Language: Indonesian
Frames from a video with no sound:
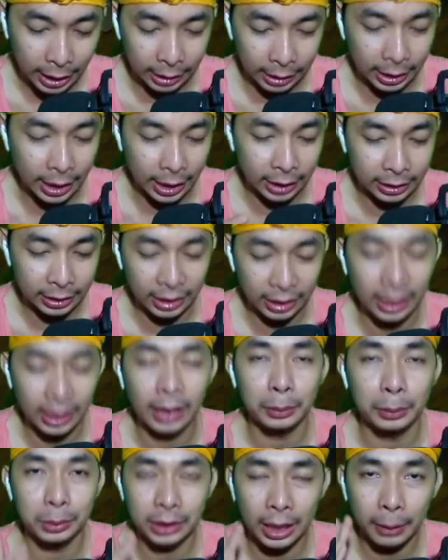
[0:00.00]
Nah, di sini
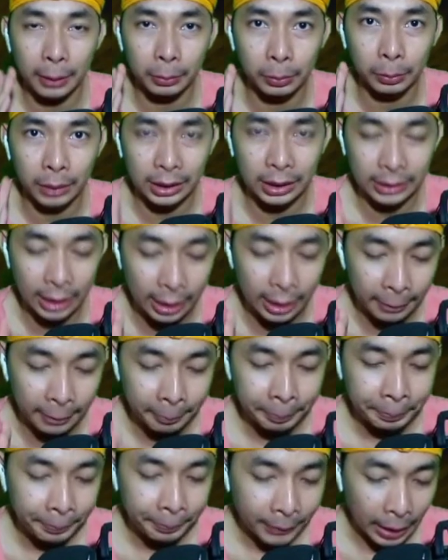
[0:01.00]
kalian bisa membaca
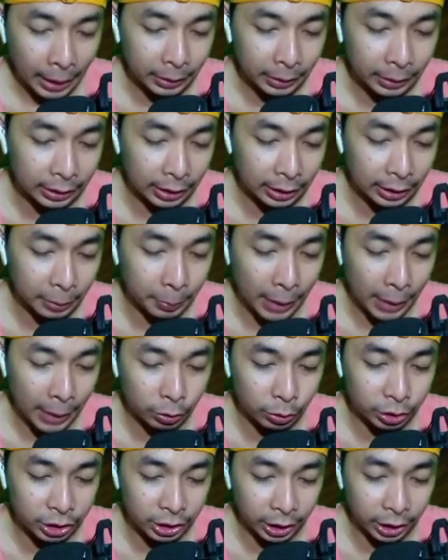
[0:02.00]
updatean terbaru
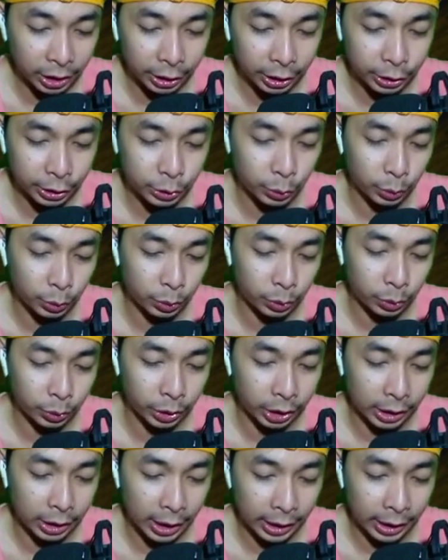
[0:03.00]
di sini
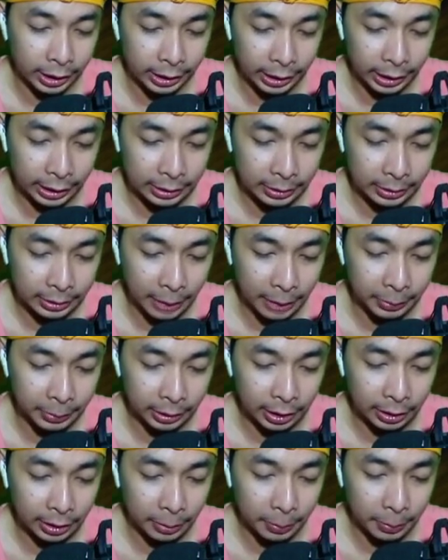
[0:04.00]
cuy nah ini guys
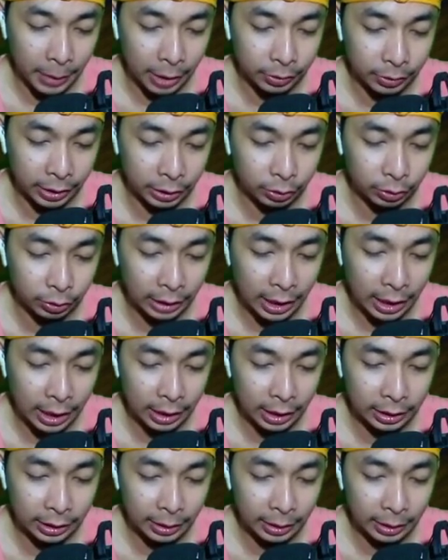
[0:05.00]
updatean terbarunya itu
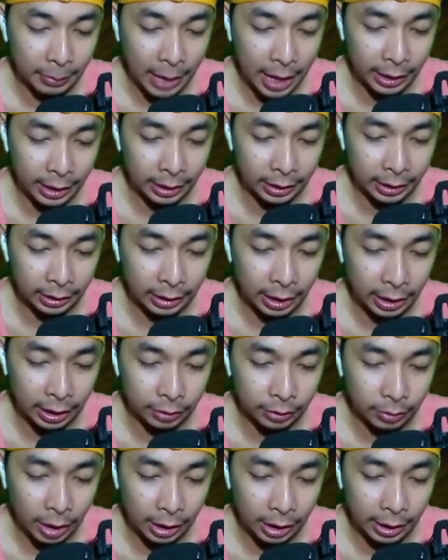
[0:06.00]
tadi kemarin ya tanggal
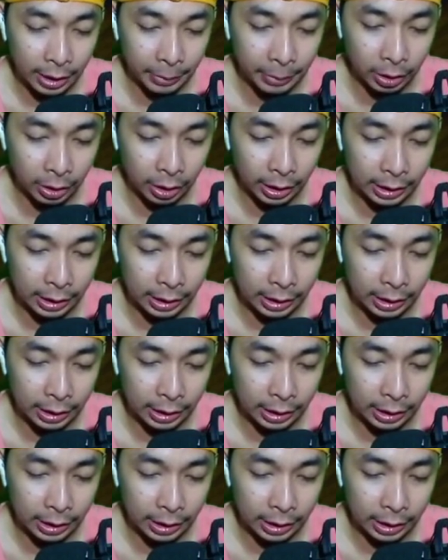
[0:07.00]
26 ya kalau nggak